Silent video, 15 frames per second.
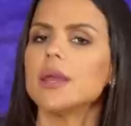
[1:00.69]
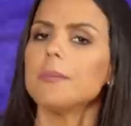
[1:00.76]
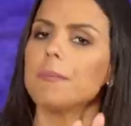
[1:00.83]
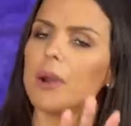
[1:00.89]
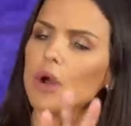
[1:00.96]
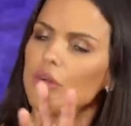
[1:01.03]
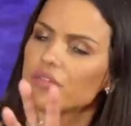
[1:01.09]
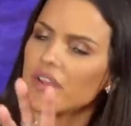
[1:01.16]
e
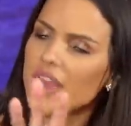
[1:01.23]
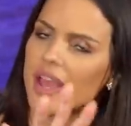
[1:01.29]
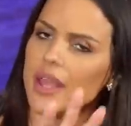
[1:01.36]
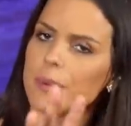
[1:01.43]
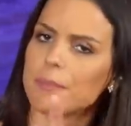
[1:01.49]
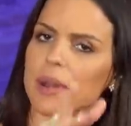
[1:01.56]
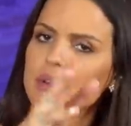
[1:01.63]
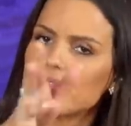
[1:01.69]
ver
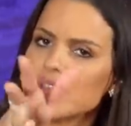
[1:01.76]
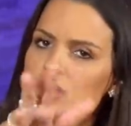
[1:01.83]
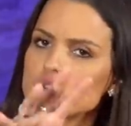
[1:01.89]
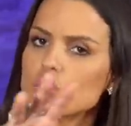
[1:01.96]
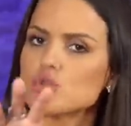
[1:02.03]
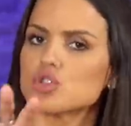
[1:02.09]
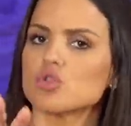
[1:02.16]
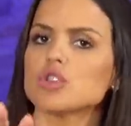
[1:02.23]
aí, prever
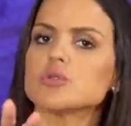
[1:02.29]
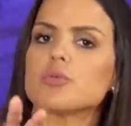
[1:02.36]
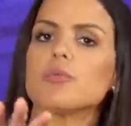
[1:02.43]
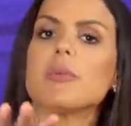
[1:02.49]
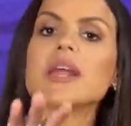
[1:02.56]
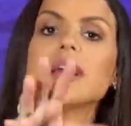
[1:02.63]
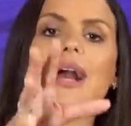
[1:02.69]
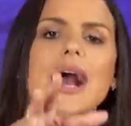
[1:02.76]
soluções para
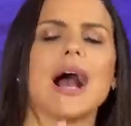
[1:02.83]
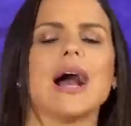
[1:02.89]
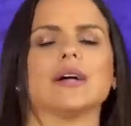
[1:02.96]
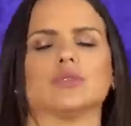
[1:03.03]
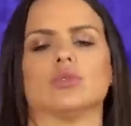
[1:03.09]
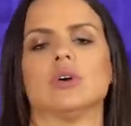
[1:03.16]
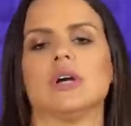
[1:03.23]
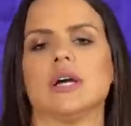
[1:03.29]
o mercado.